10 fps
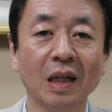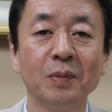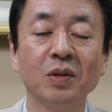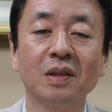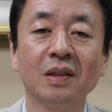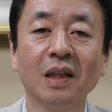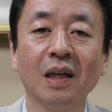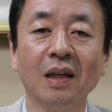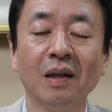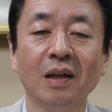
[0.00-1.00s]
保っ
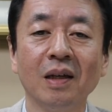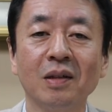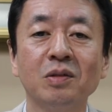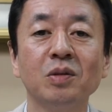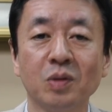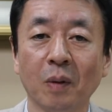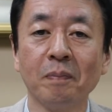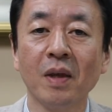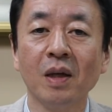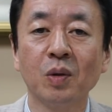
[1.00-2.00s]
てくると、